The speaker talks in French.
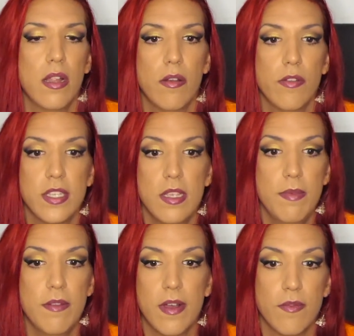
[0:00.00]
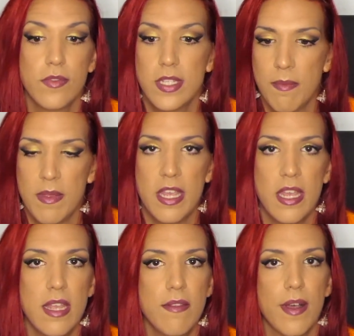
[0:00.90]
le type, il va vous
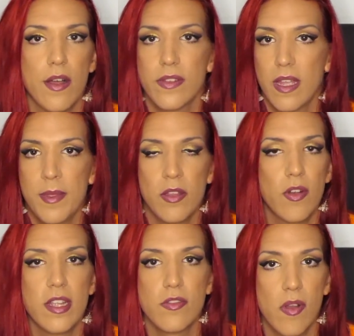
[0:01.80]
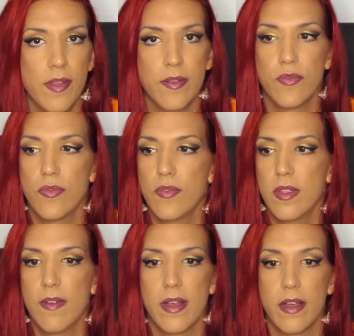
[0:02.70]
aimer, il va entamer une relation avec vous,
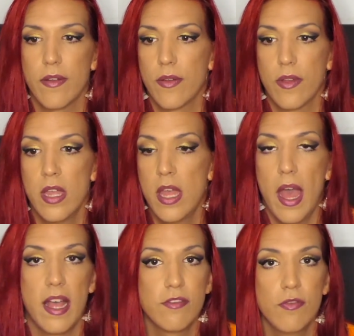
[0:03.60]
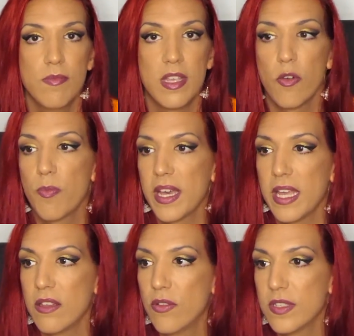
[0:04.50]
il va euh, assumer
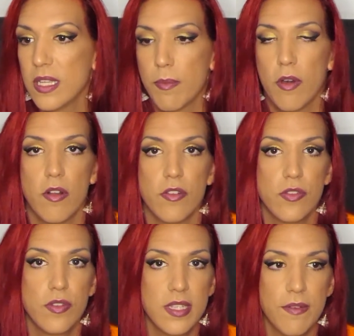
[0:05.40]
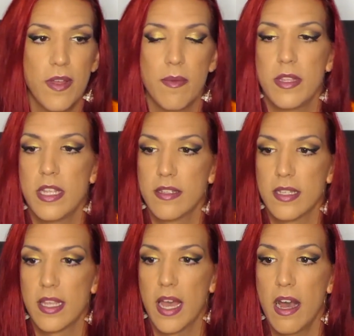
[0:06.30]
auprès de ses proches, de sa famille,
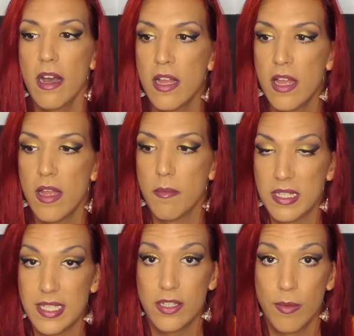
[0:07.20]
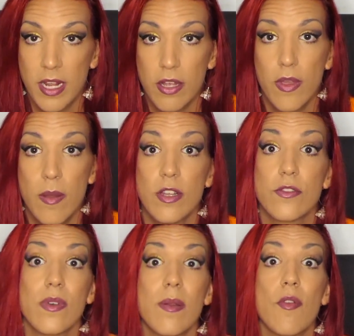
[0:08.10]
etc. Mais ces hommes-là, croyez-moi,
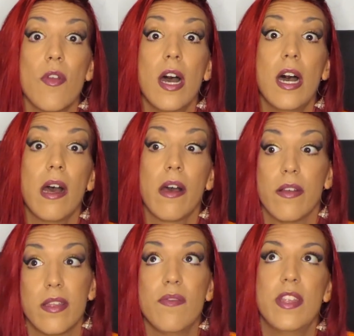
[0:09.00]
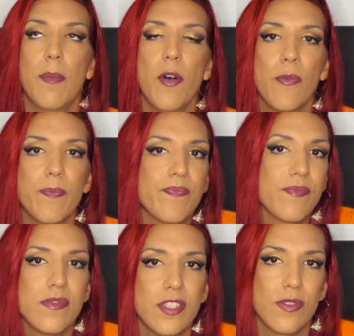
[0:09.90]
sont les plus rares, évidemment.
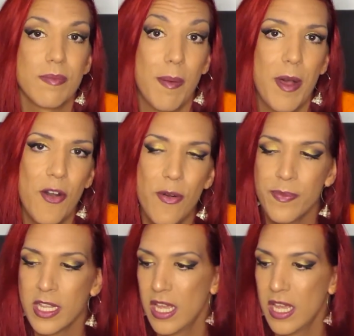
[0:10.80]
Sinon, c'est pas marrant.